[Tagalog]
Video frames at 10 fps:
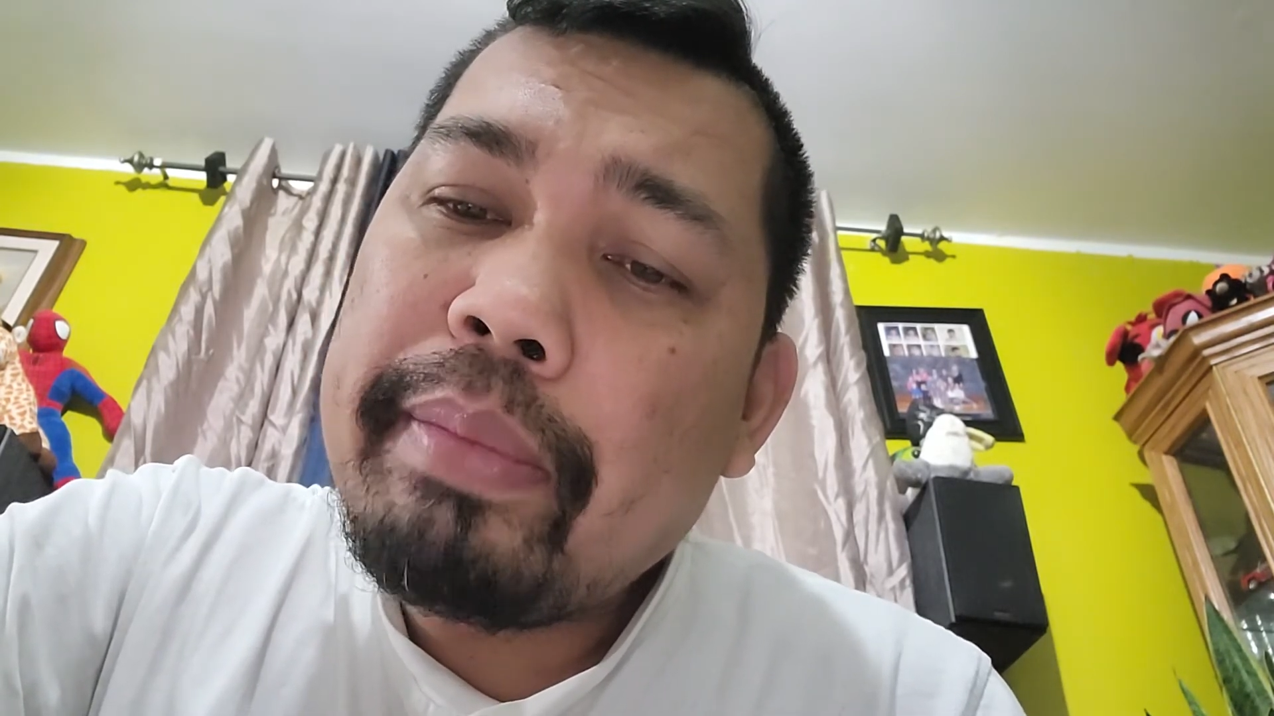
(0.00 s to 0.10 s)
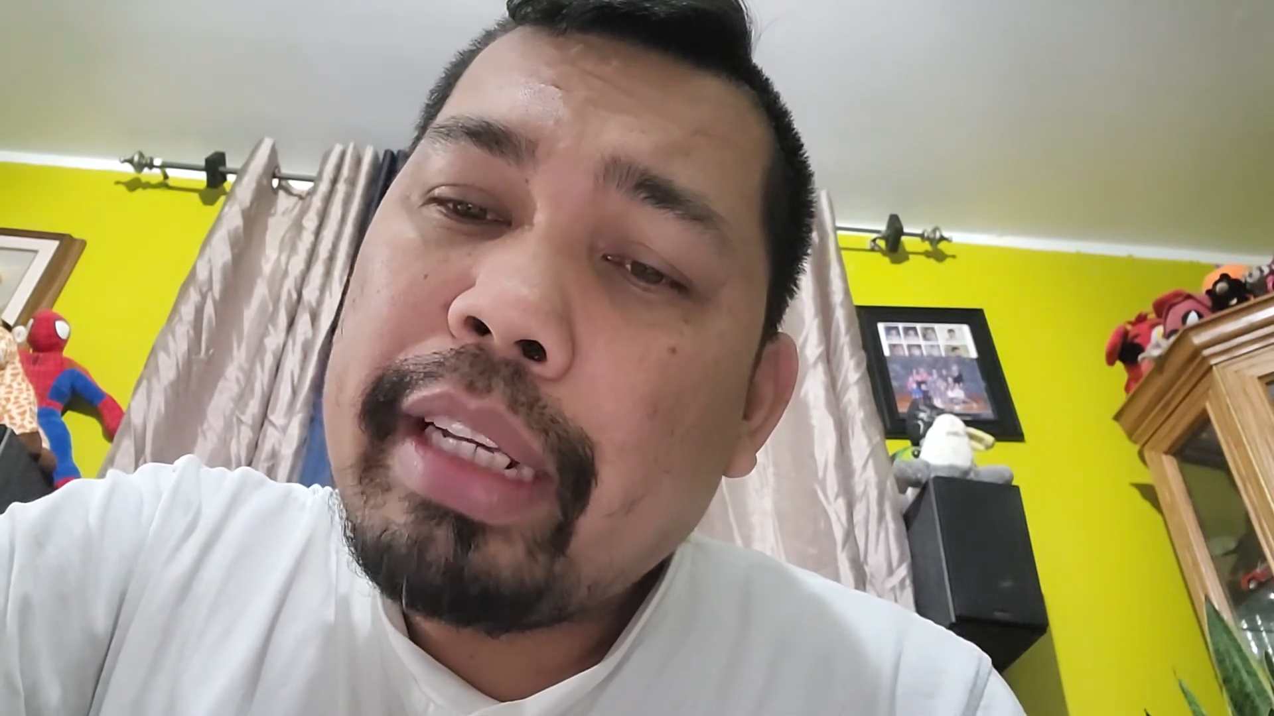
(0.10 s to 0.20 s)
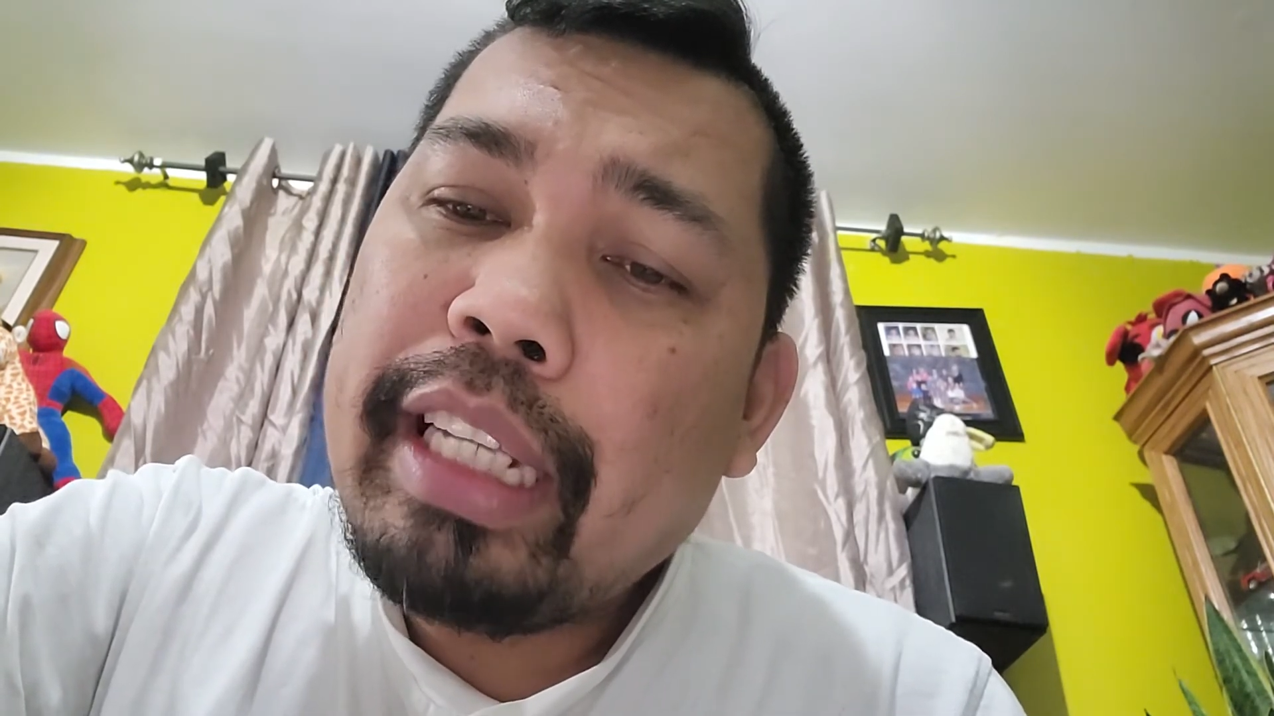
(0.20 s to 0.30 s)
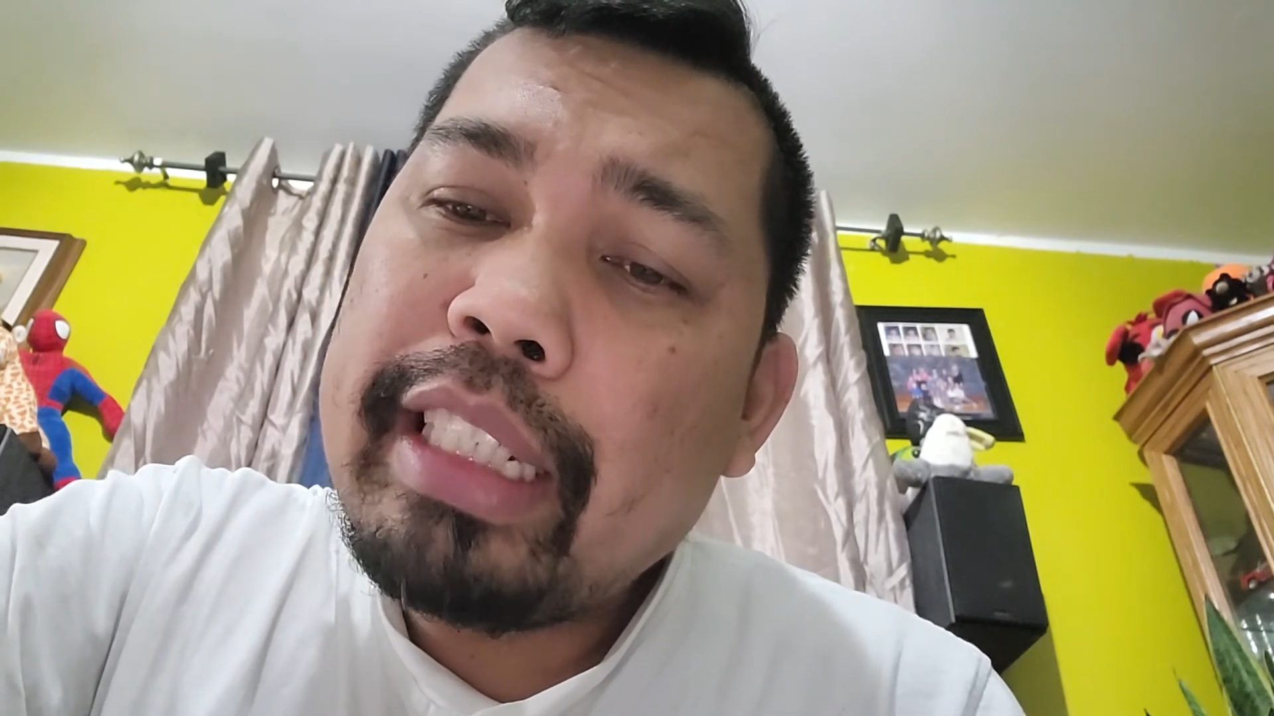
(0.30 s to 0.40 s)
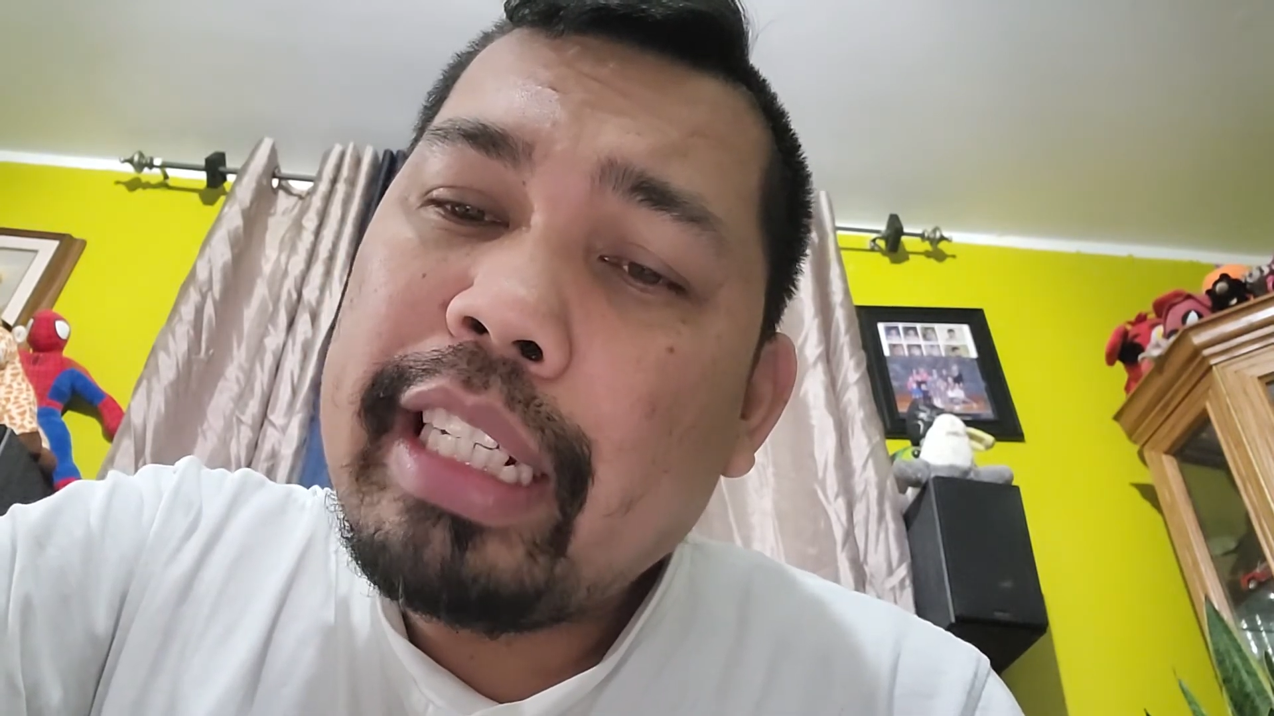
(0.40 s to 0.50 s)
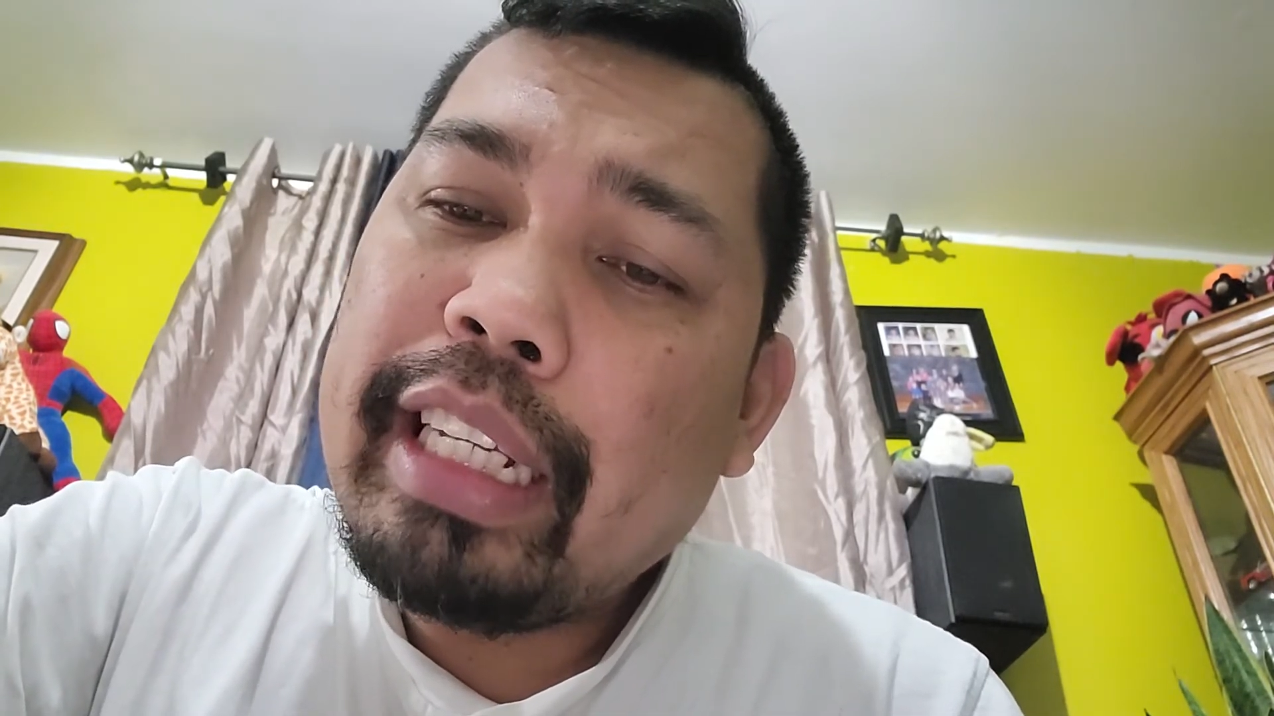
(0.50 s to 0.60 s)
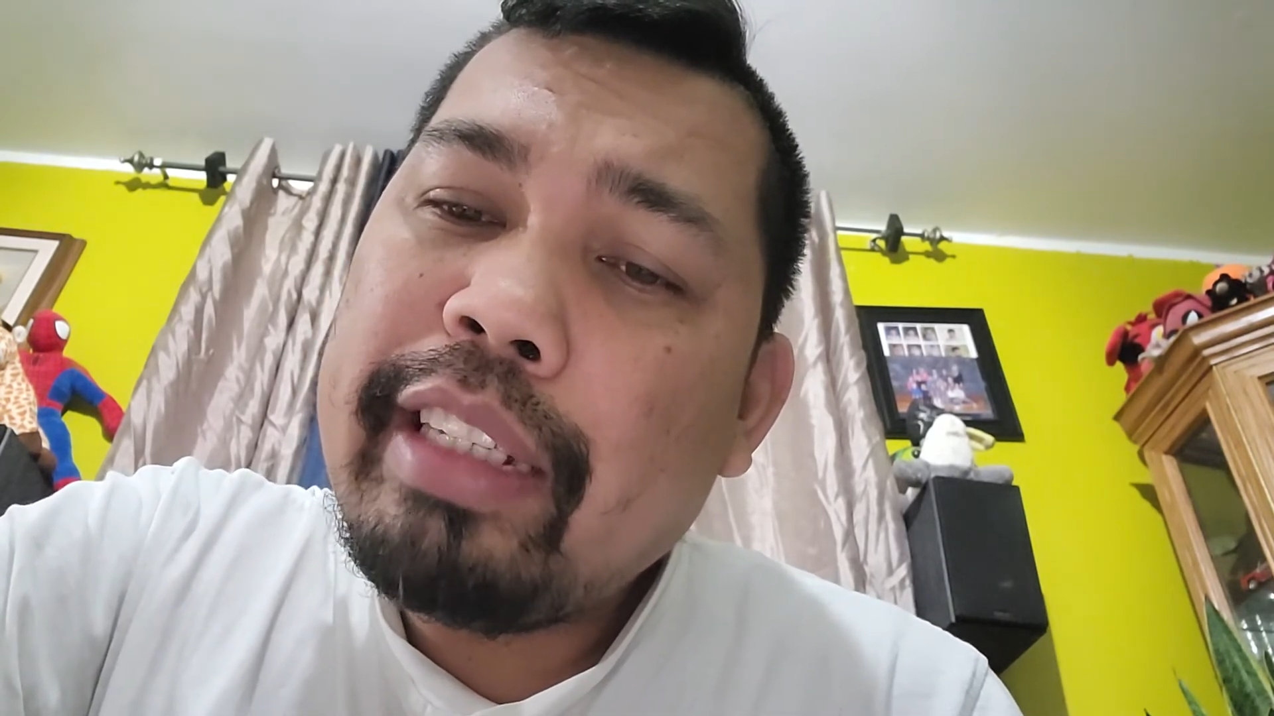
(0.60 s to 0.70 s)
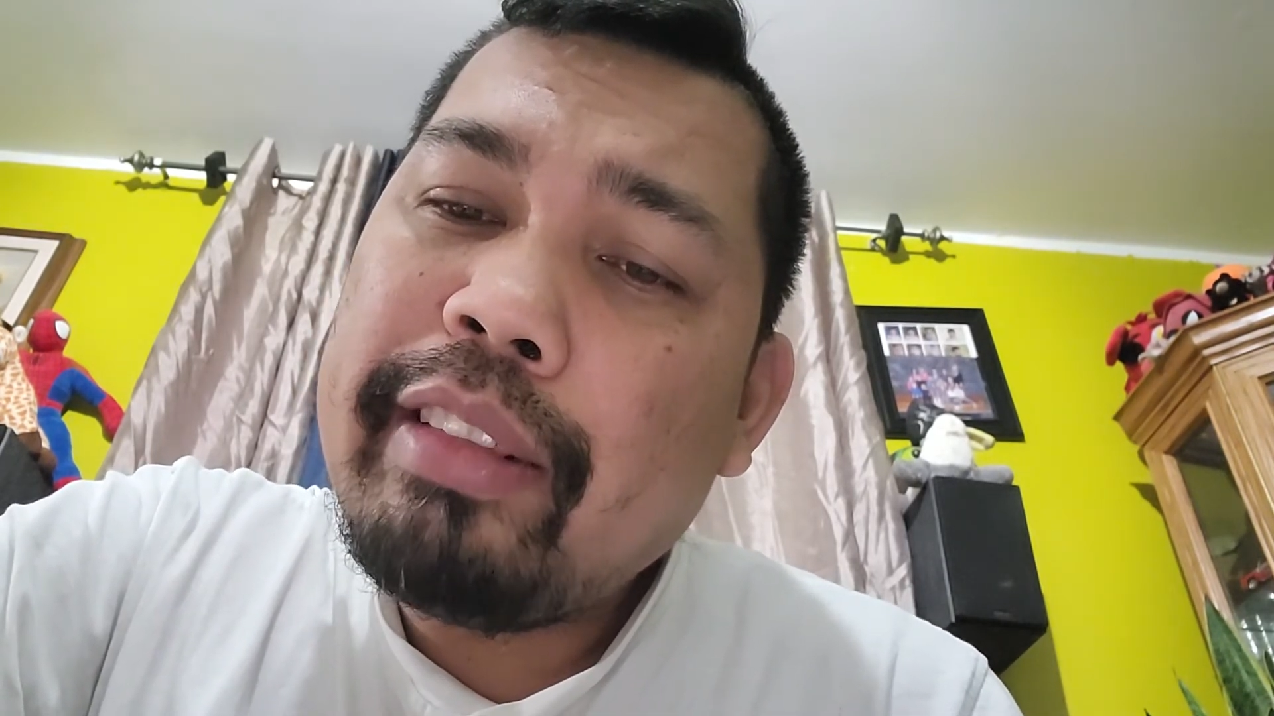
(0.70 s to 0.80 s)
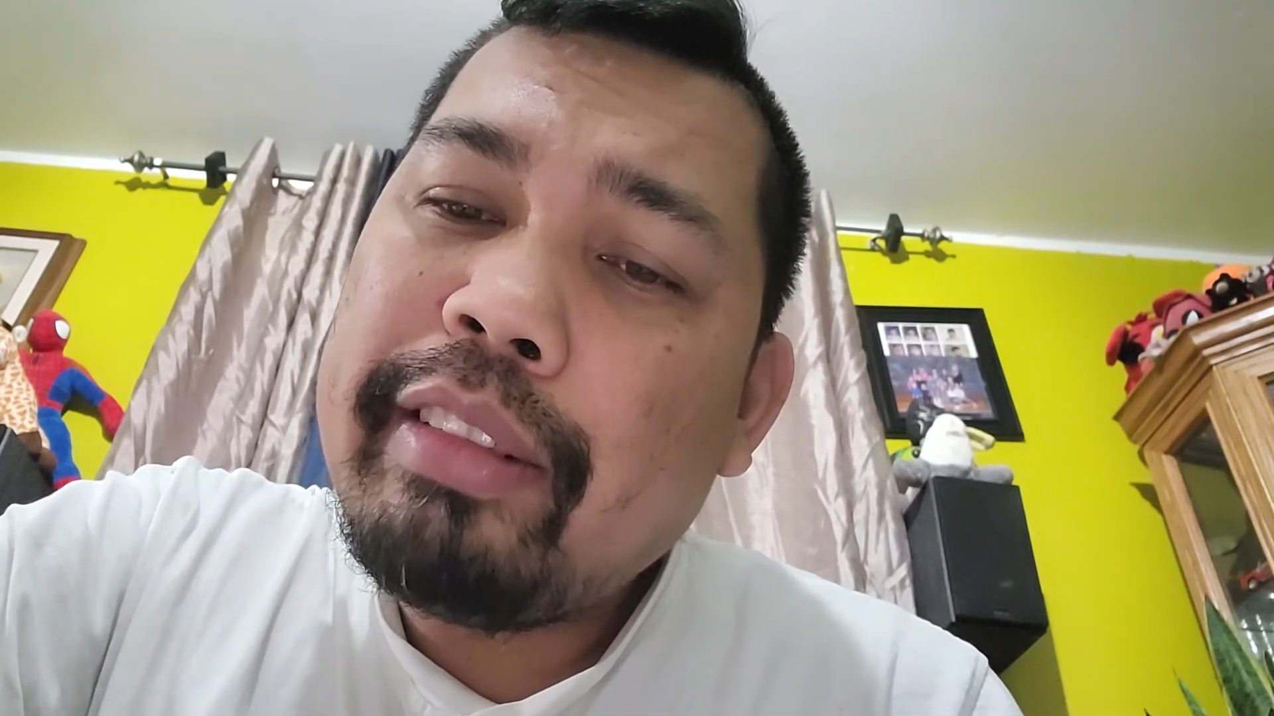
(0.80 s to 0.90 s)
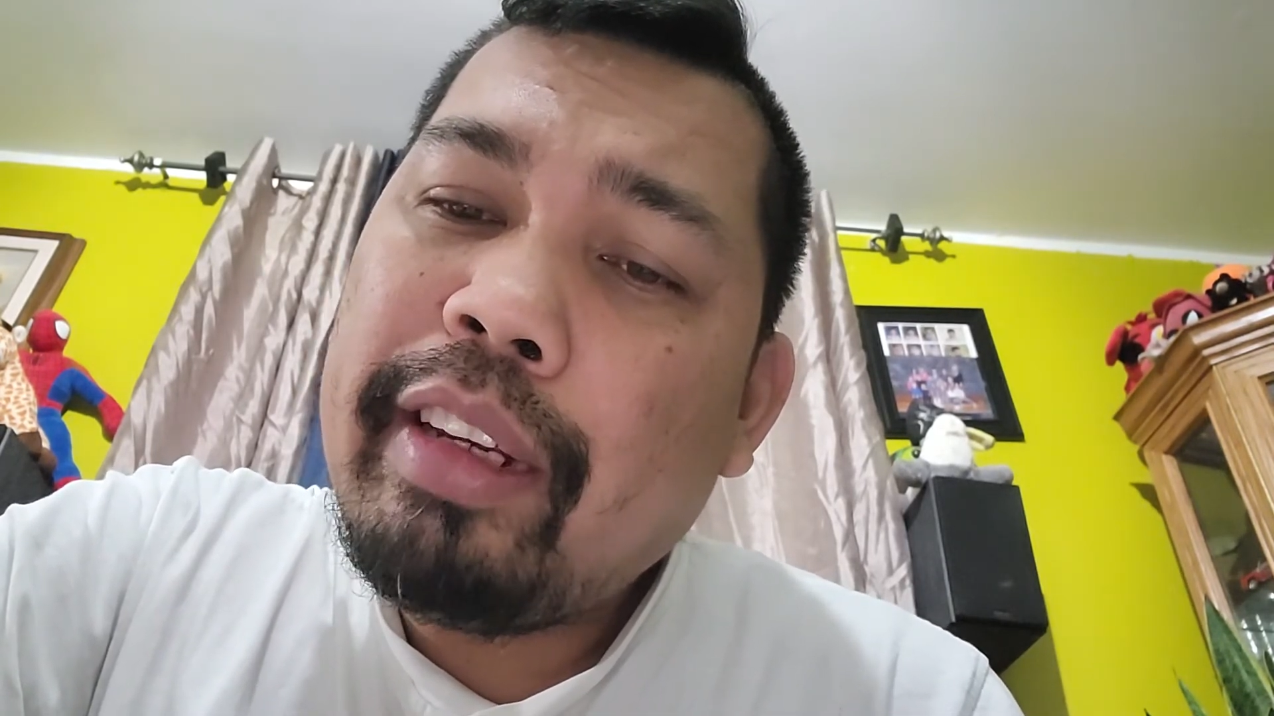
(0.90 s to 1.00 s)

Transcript: makasal kayo